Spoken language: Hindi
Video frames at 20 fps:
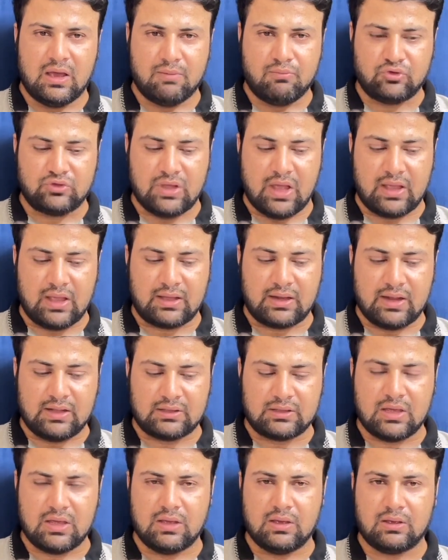मुजात
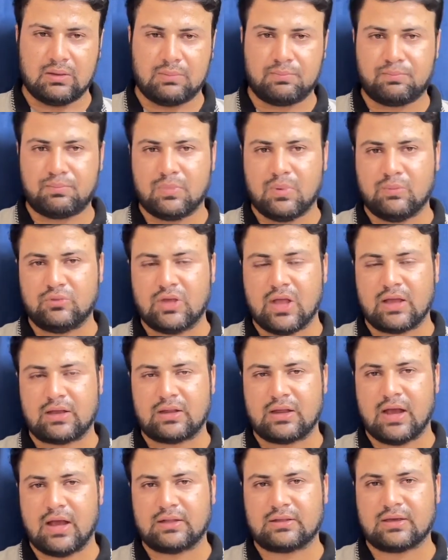की
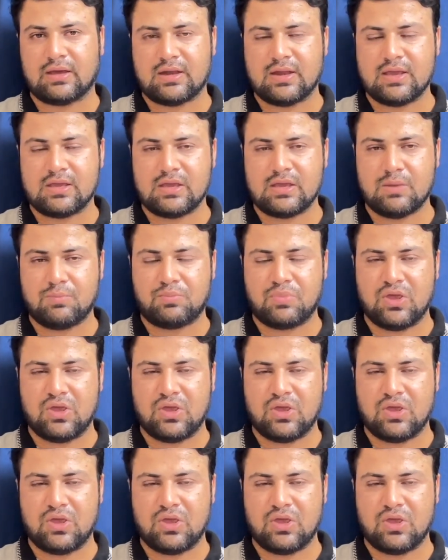मुजात करने की